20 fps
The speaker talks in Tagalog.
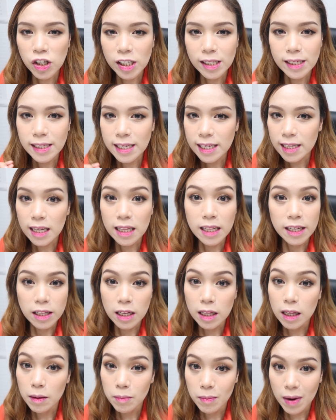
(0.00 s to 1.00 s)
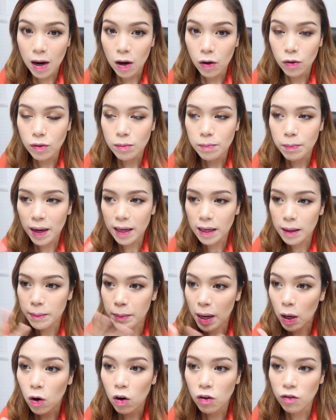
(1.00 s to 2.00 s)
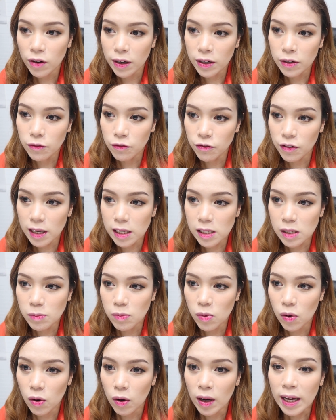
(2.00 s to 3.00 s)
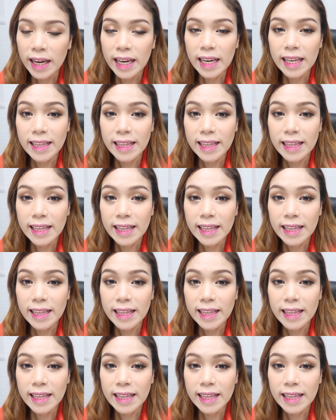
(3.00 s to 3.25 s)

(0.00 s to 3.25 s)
You just need a little amount para makover yung face mo.